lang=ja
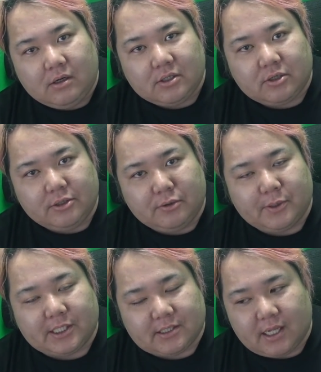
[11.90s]
というの
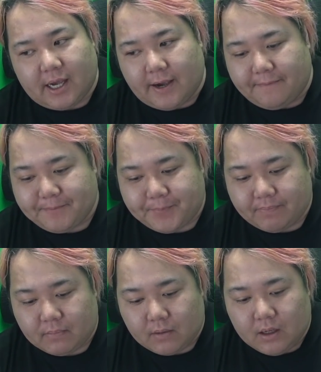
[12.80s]
もですね、
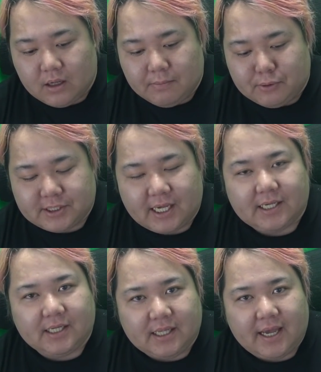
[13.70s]
僕
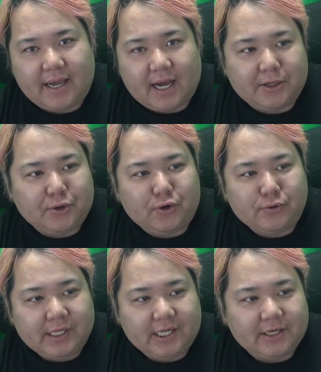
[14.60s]
最近ね、あの、
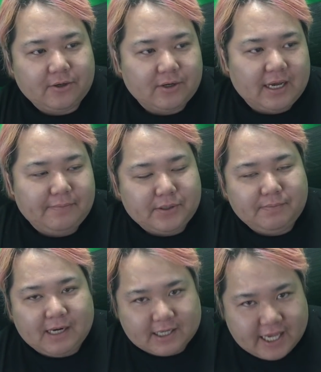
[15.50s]
ウイイレの
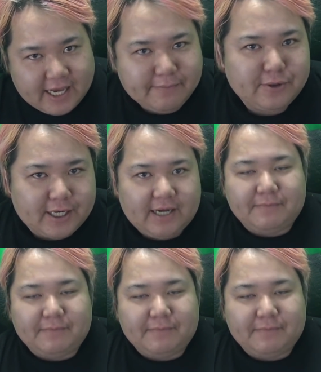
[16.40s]
ライブ、まあ、ゲームのね、